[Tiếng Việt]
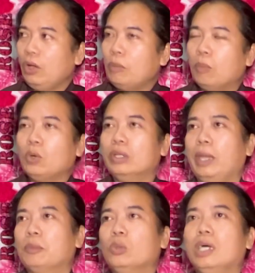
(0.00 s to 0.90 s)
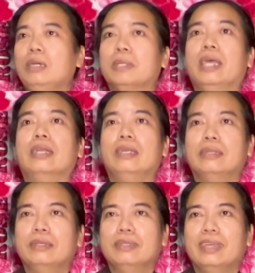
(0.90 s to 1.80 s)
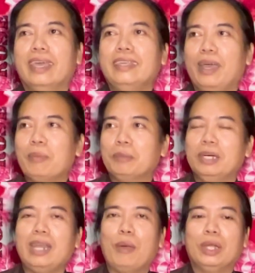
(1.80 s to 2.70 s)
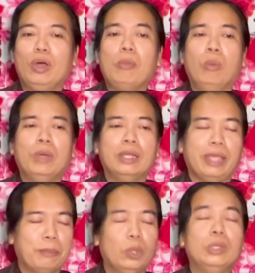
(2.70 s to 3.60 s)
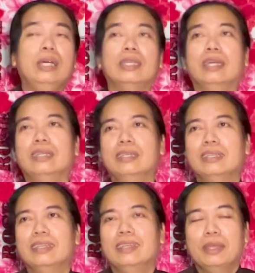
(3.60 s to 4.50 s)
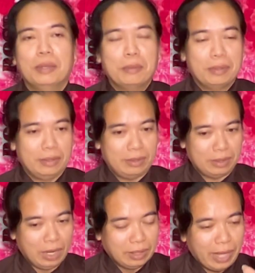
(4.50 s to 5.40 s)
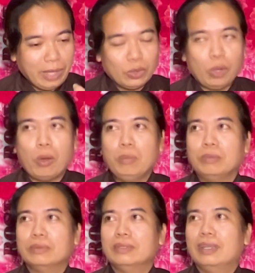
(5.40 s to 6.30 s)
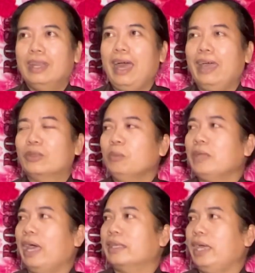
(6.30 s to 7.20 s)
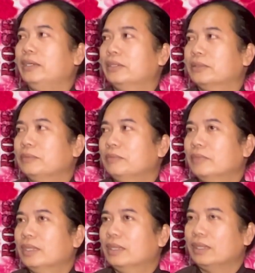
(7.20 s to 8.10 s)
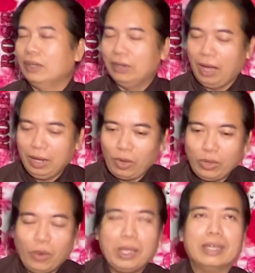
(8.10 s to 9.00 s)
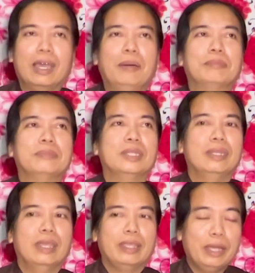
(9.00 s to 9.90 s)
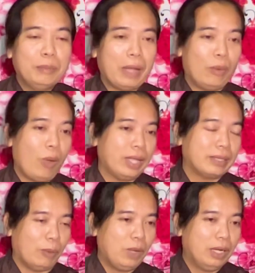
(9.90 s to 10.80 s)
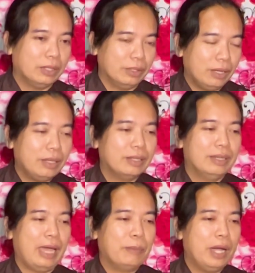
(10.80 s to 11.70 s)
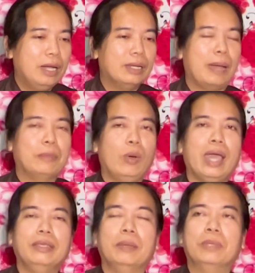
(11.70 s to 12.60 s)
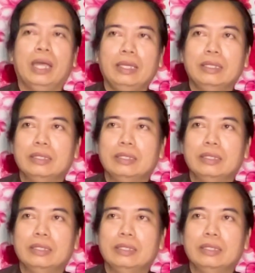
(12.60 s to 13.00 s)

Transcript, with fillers: đói bụng nó thèm đủ thứ mà thiệt đó hiện giờ mình bữa nào mà đói bụng nó thèm đủ thứ chứ đừng để cho đói bụng là chúng ta ăn chay được vừa hơi đói đói ăn cơm nhưng mà quan trọng hơn nữa làm ơn làm đồ ăn dụng cái